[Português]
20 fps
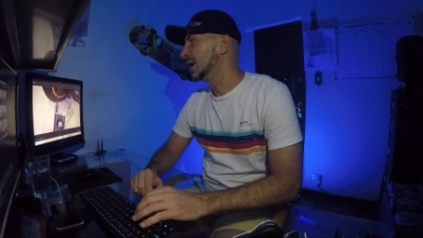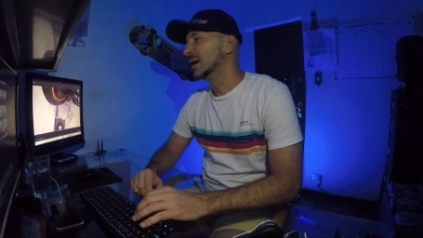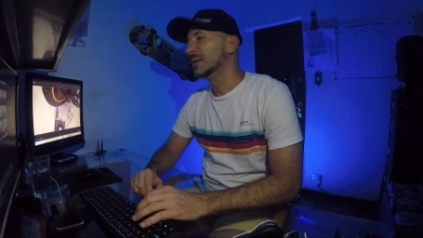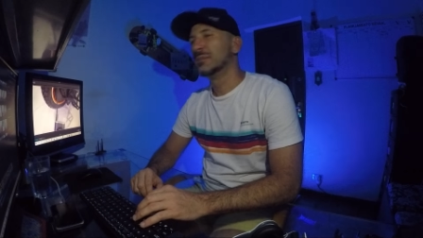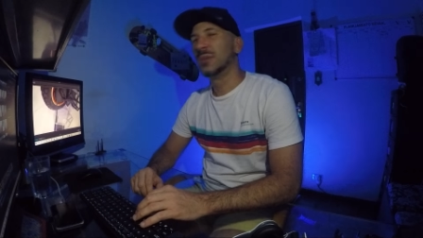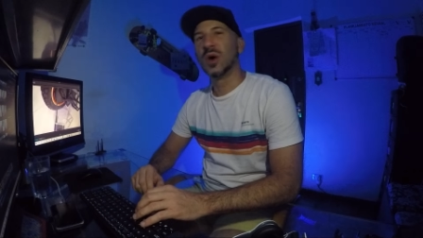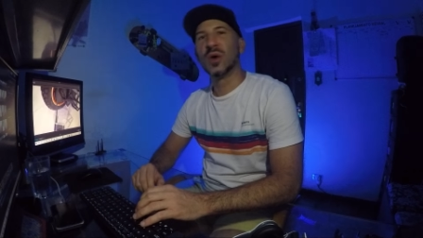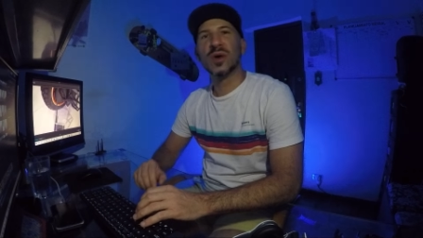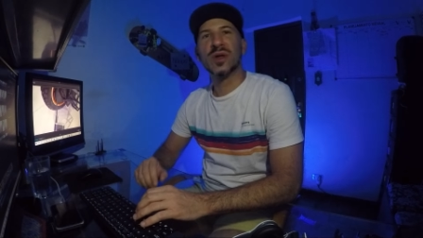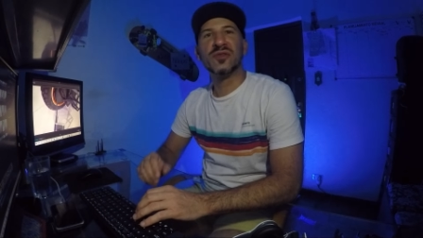
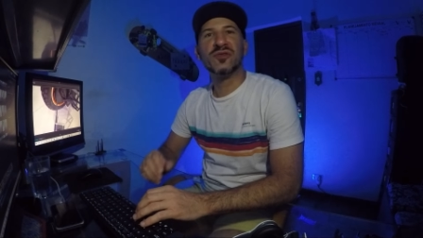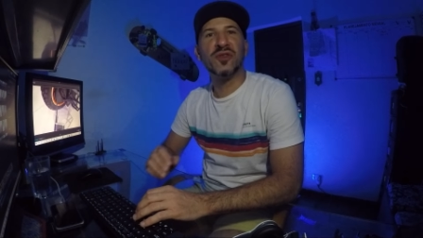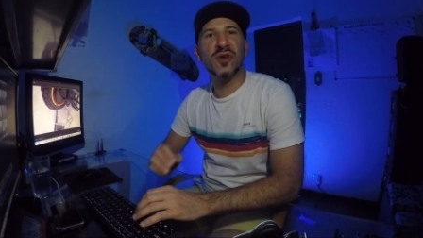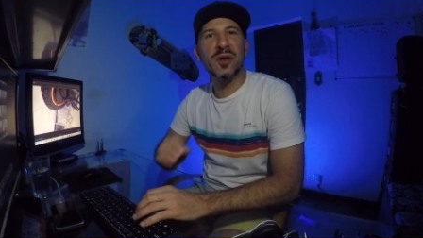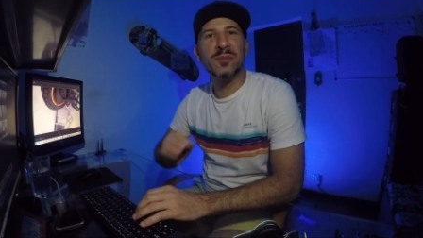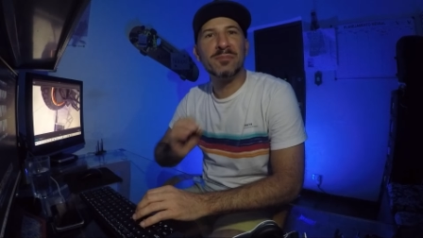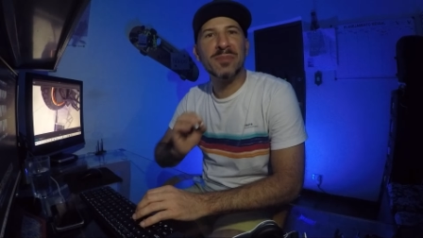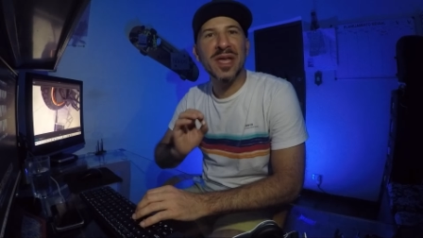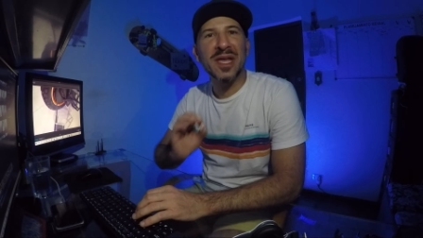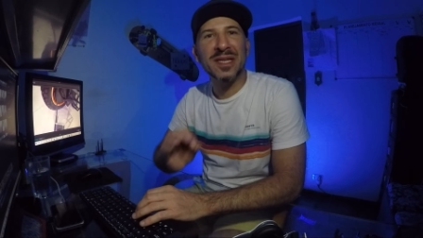Bom, e
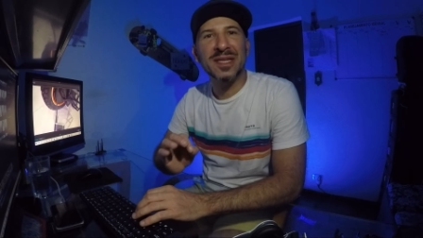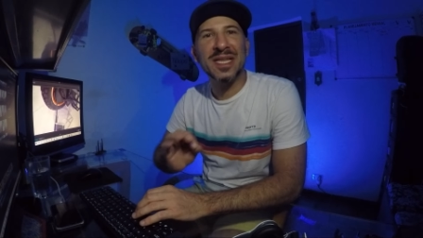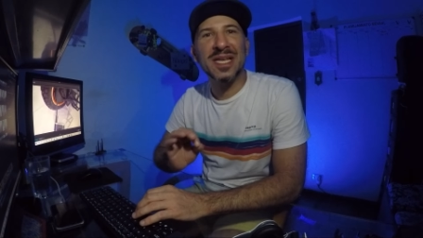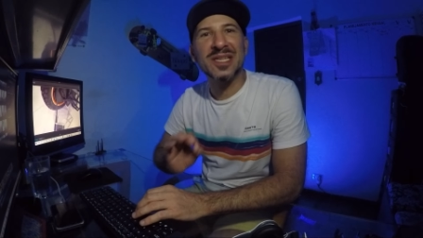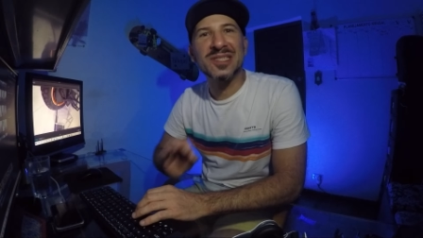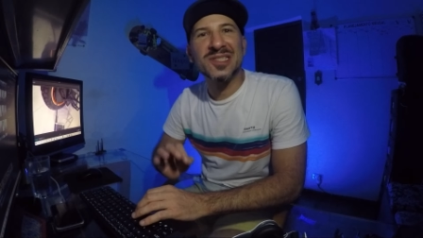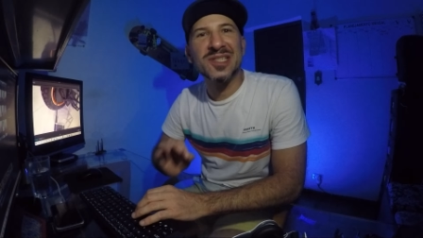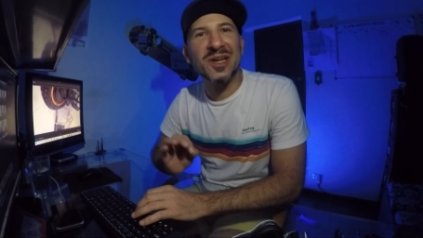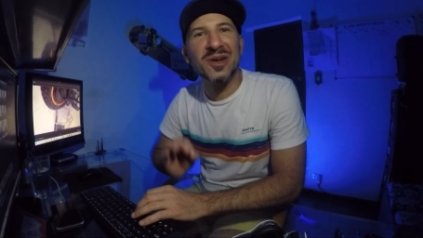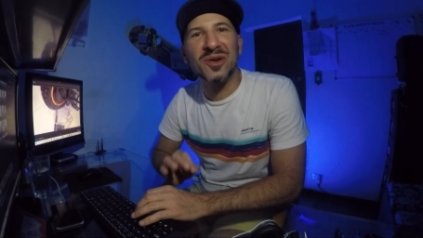foi bem
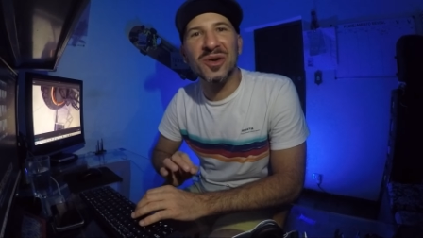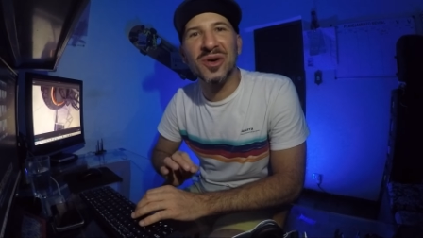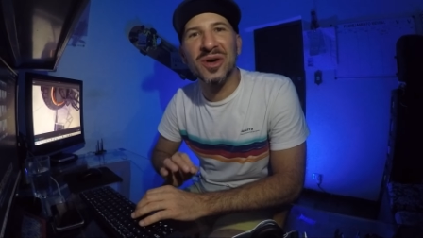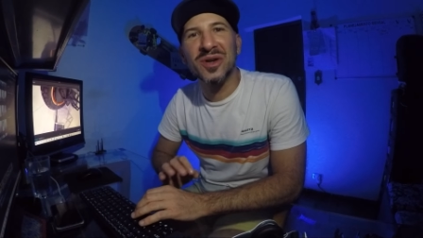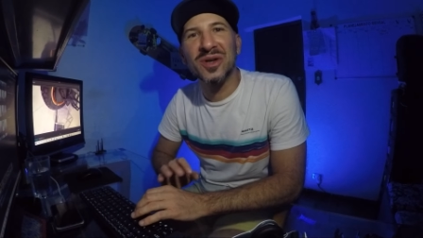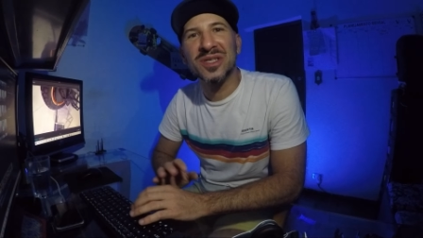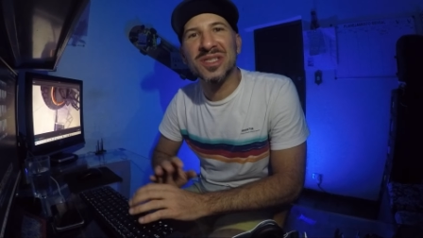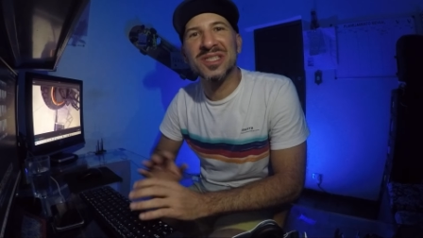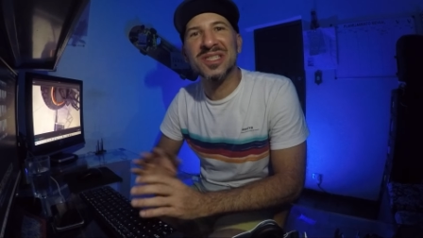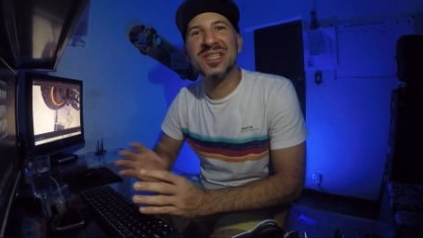nessa
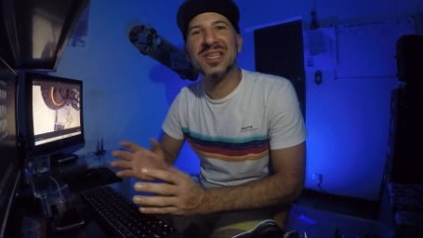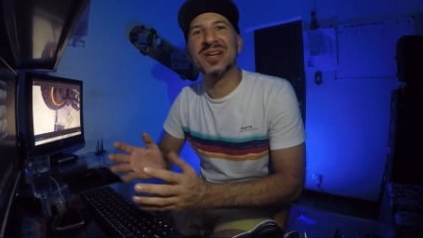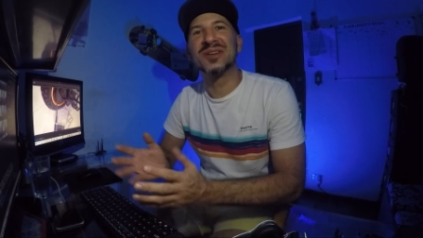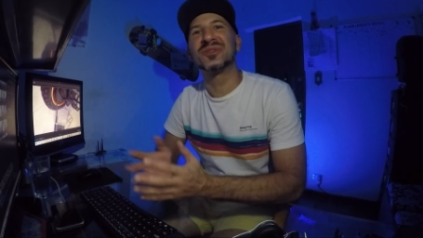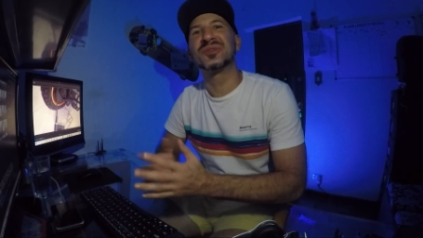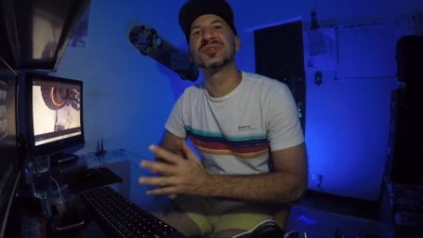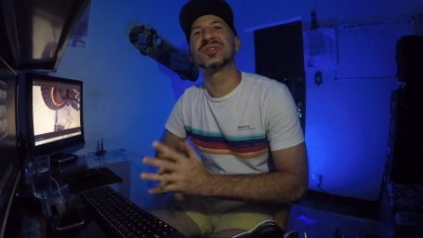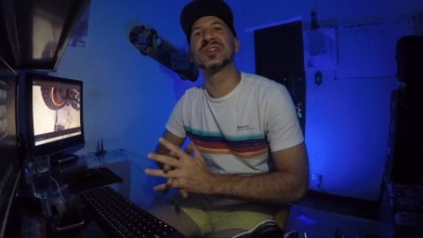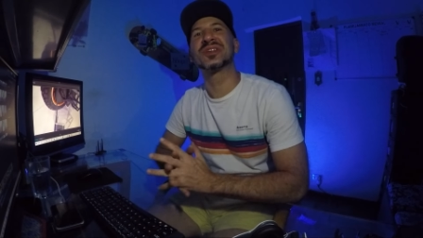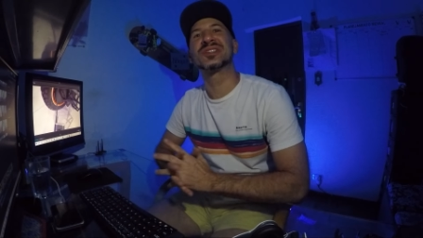hora que
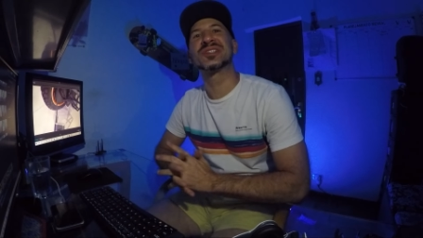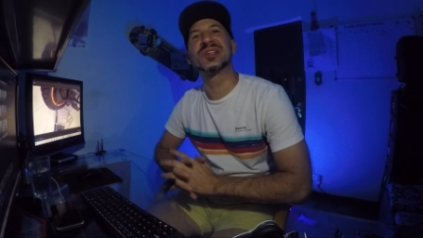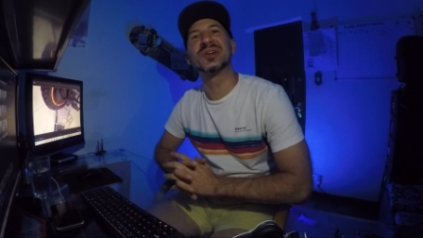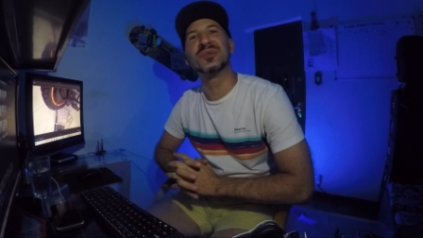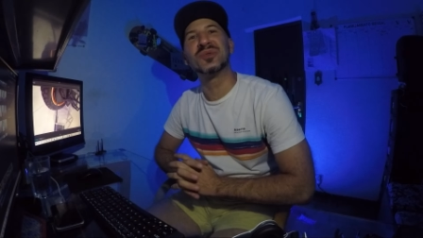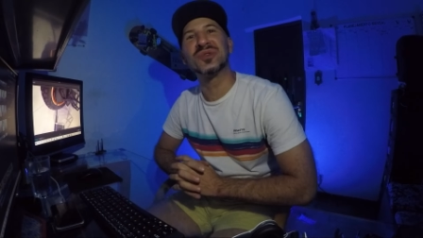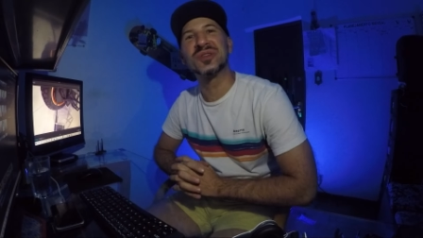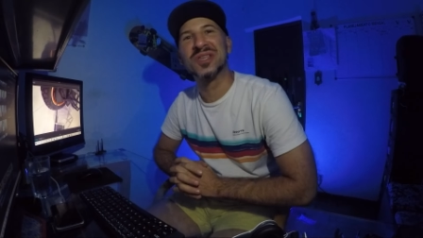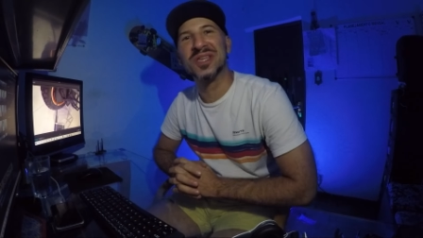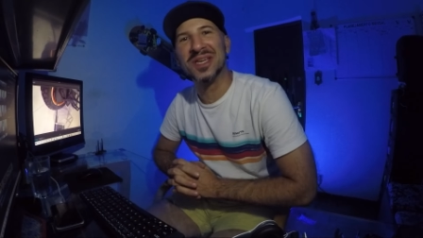aconteceu
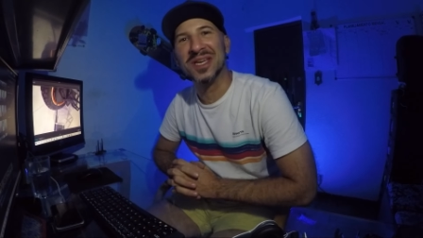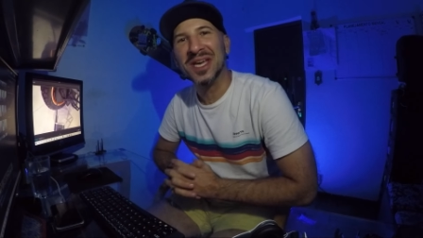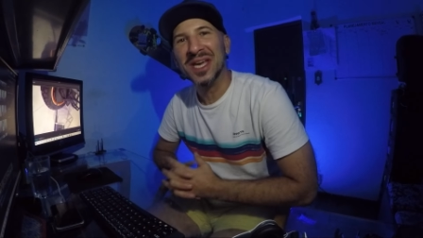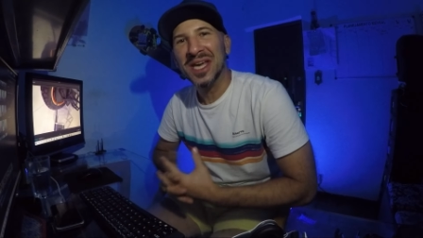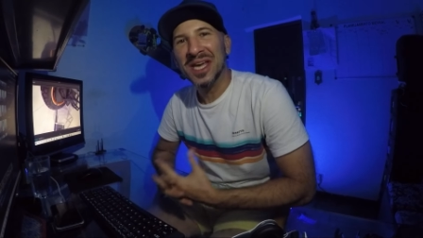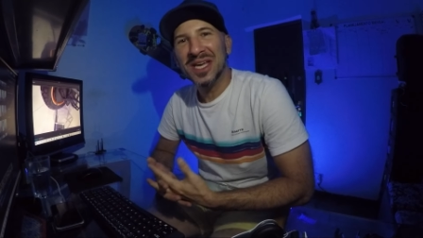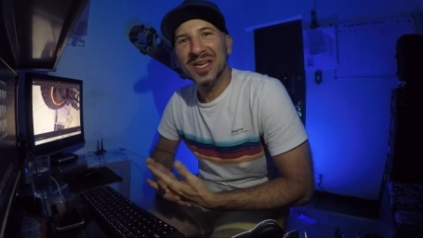o que?